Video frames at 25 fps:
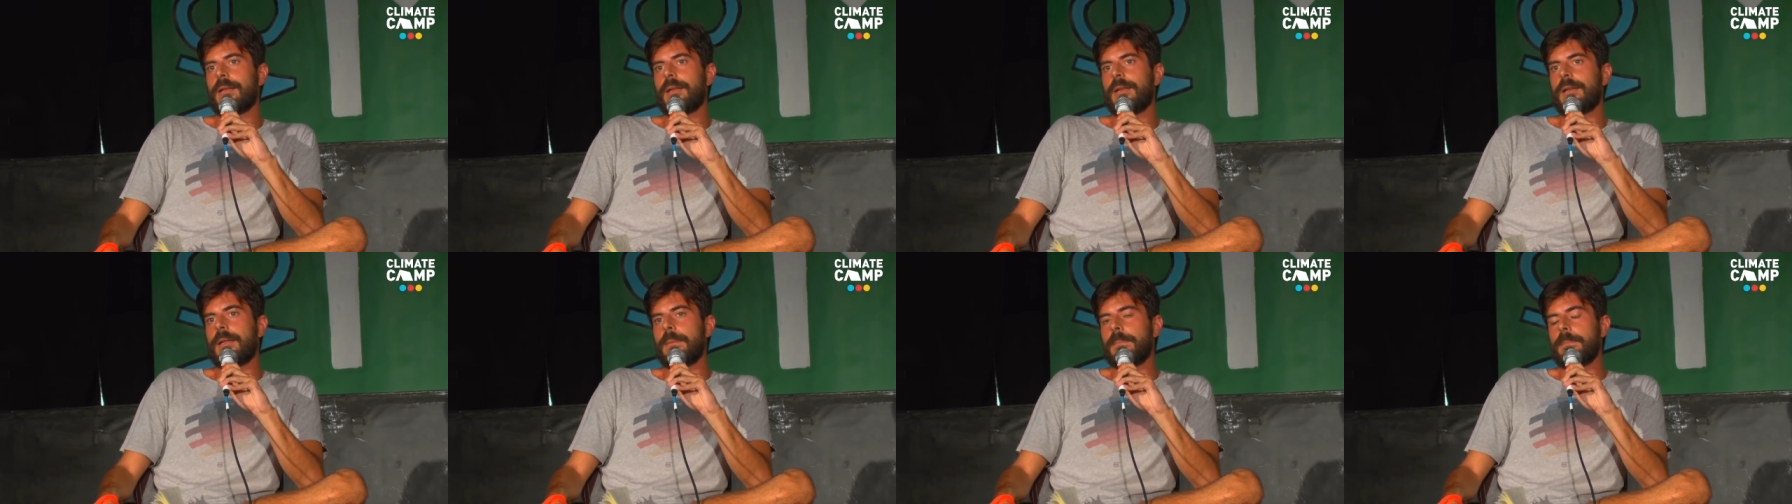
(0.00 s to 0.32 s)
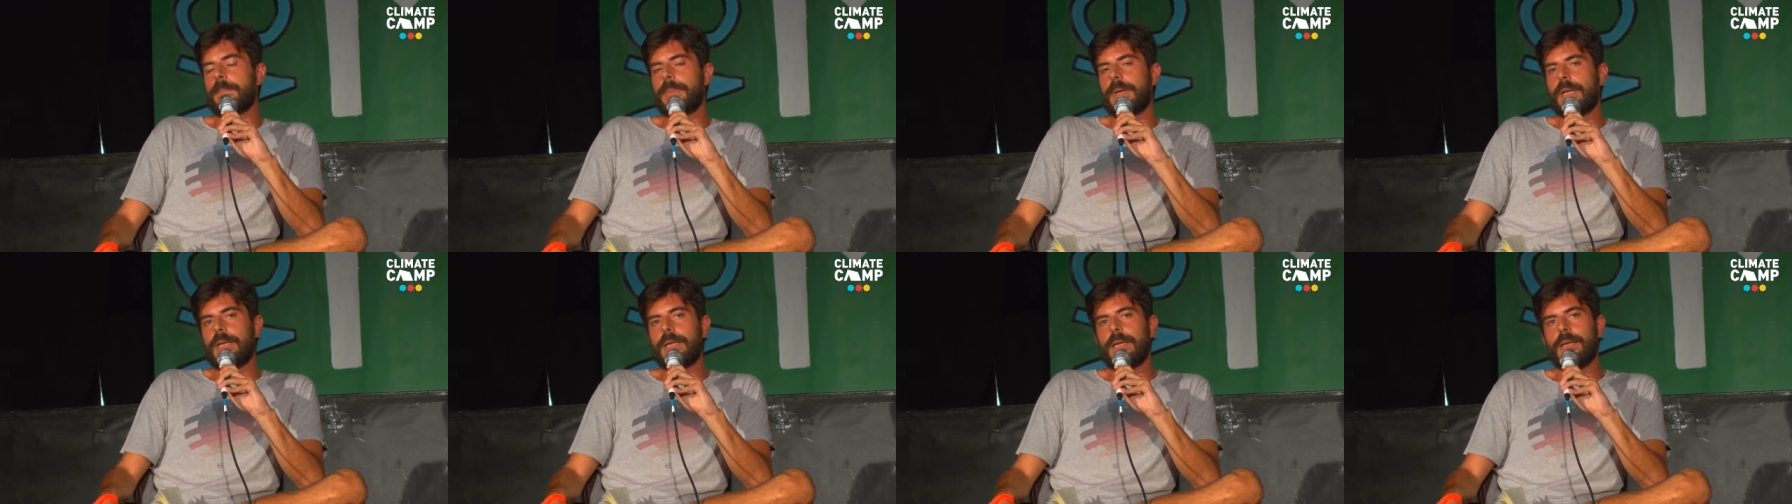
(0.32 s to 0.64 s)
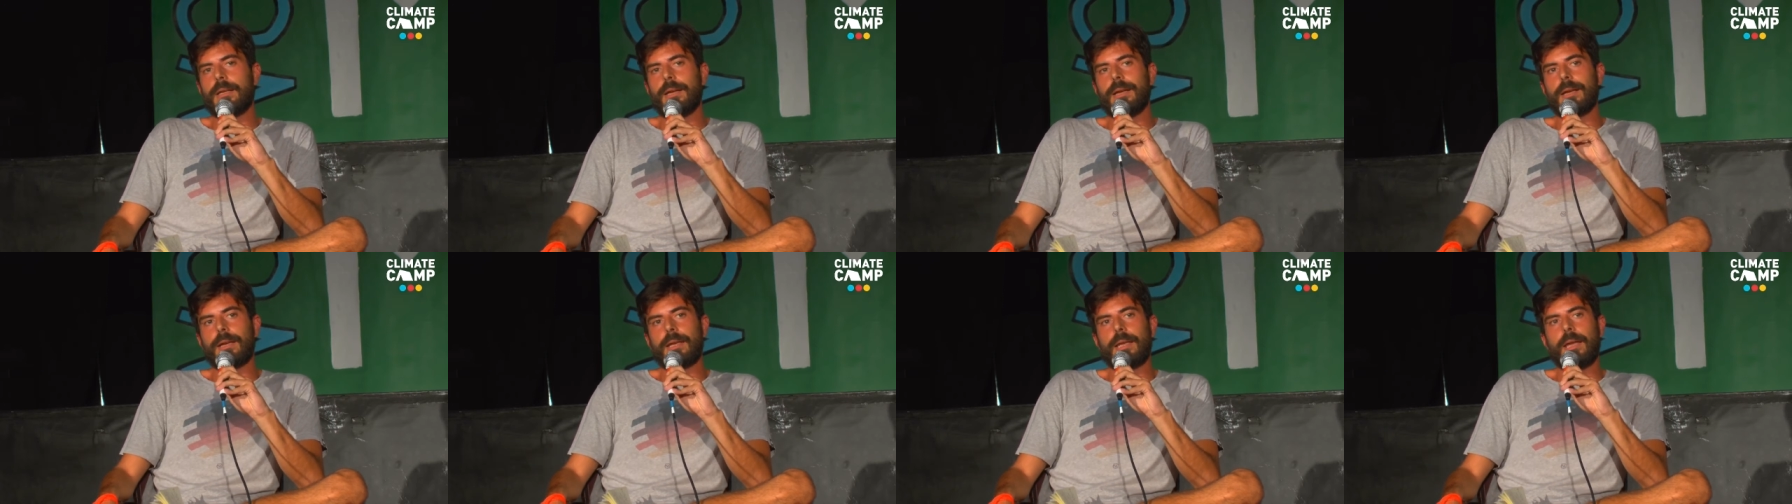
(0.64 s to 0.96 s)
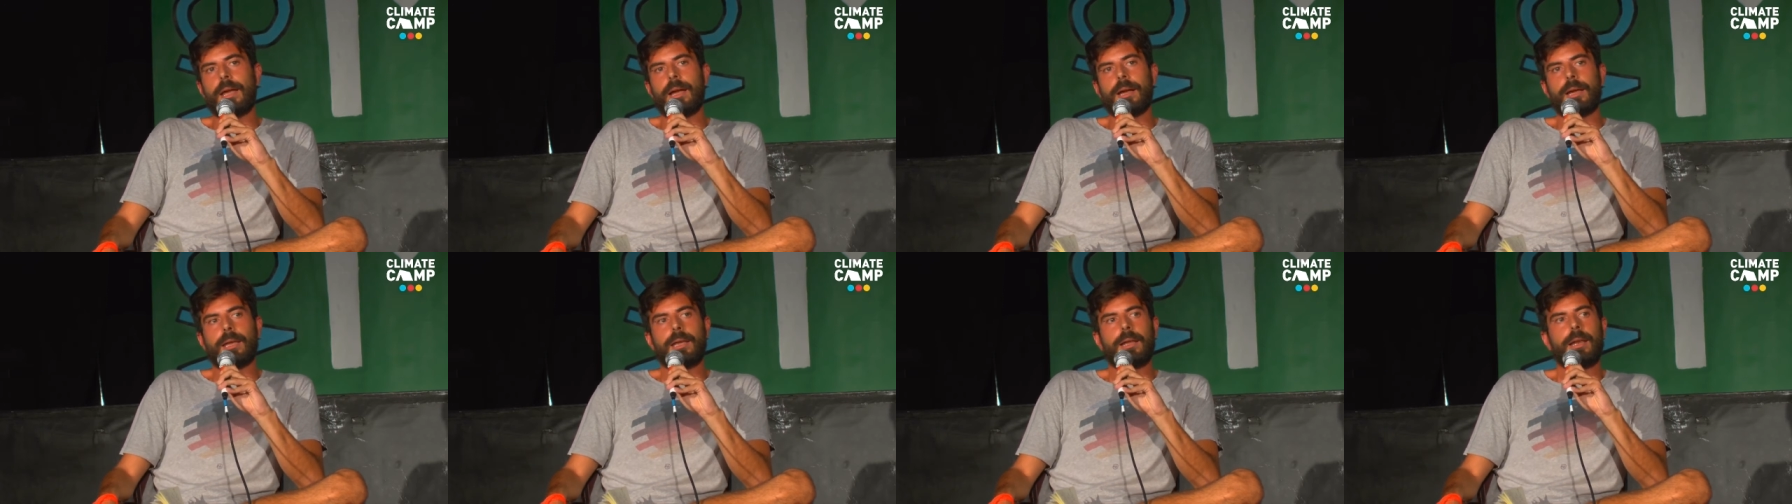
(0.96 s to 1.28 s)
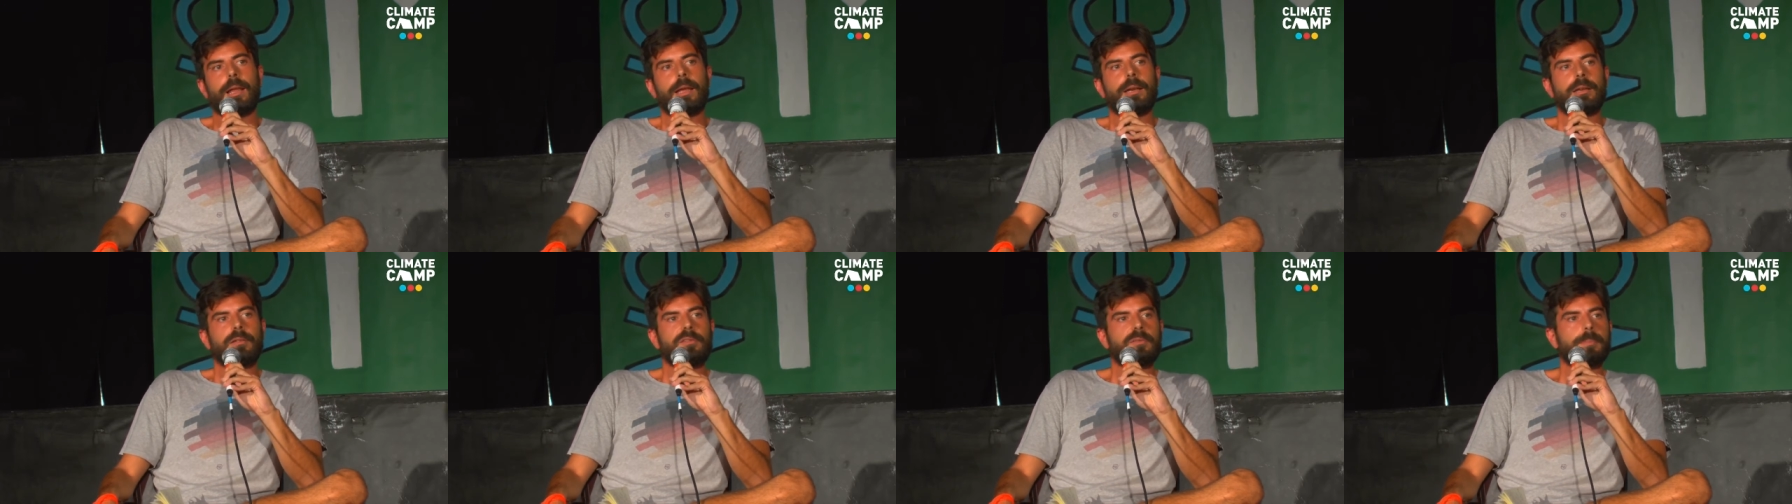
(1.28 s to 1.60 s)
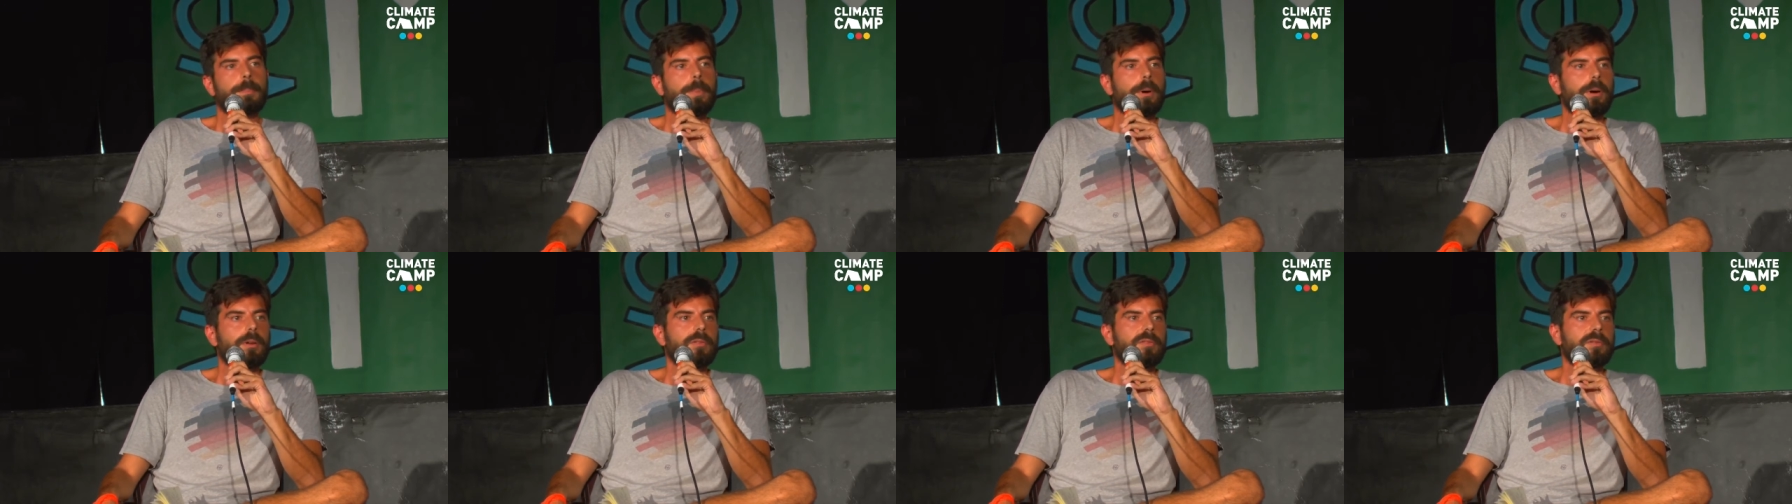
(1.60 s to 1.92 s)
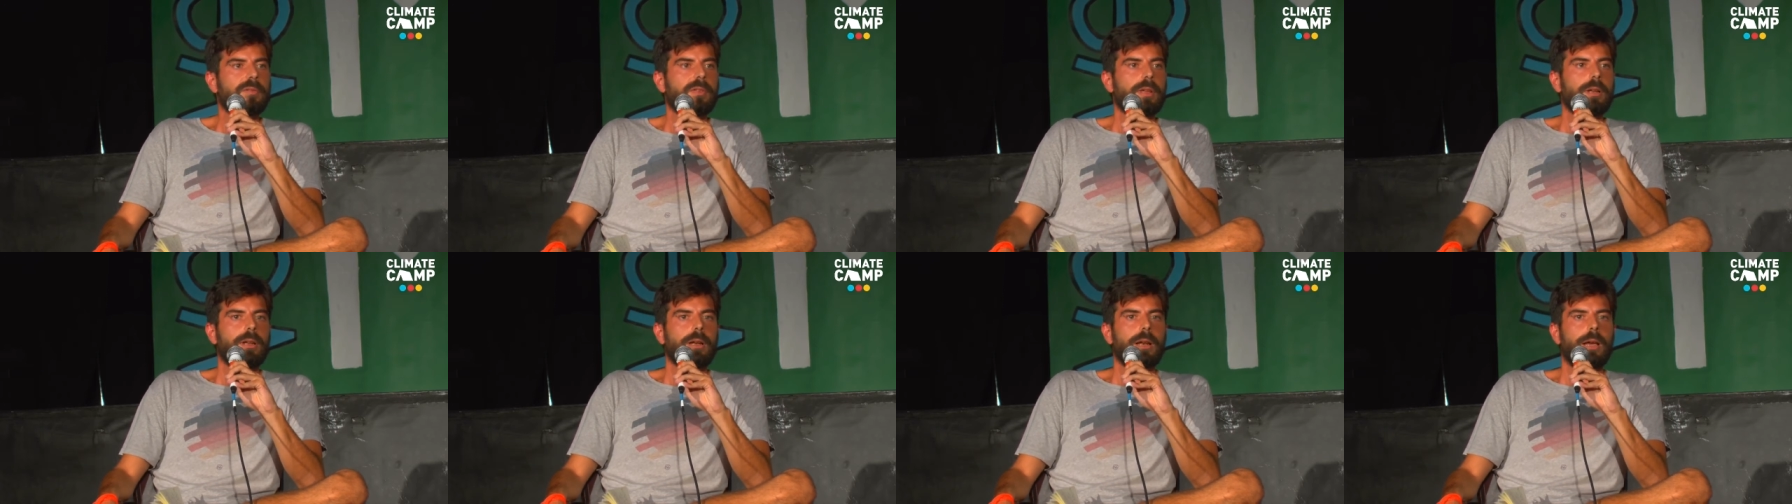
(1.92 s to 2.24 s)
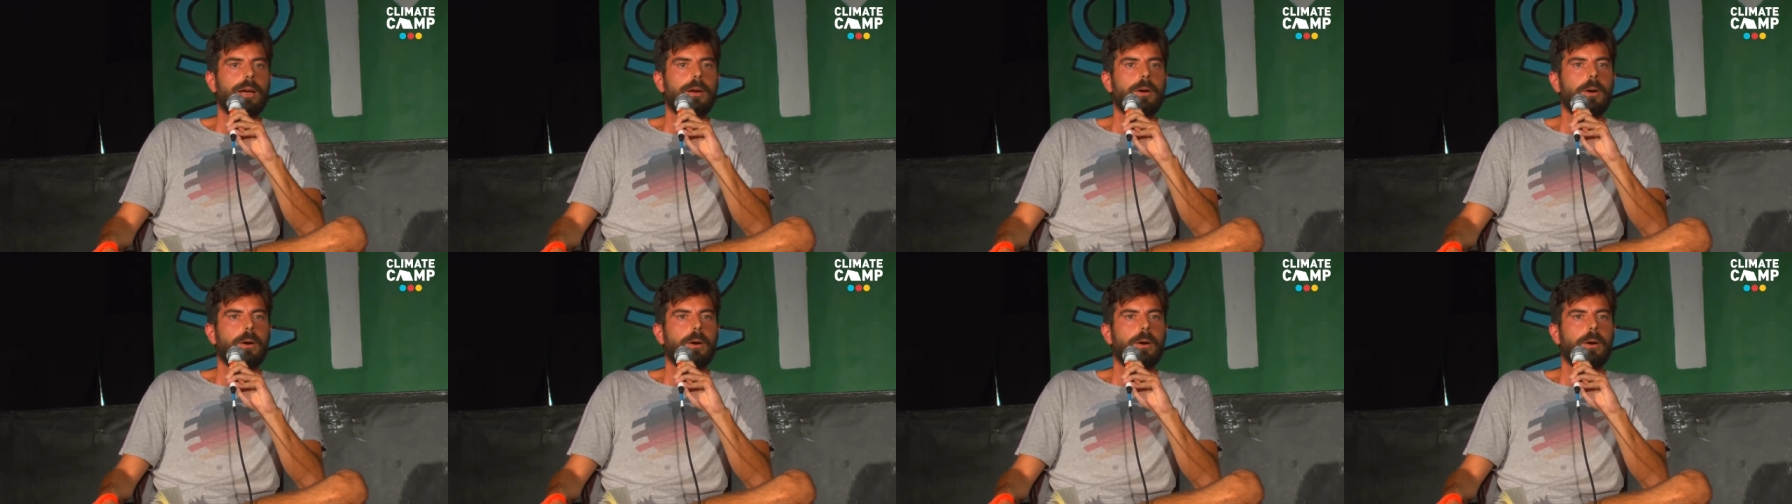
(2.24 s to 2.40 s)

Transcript: l'impedire che anche la risposta della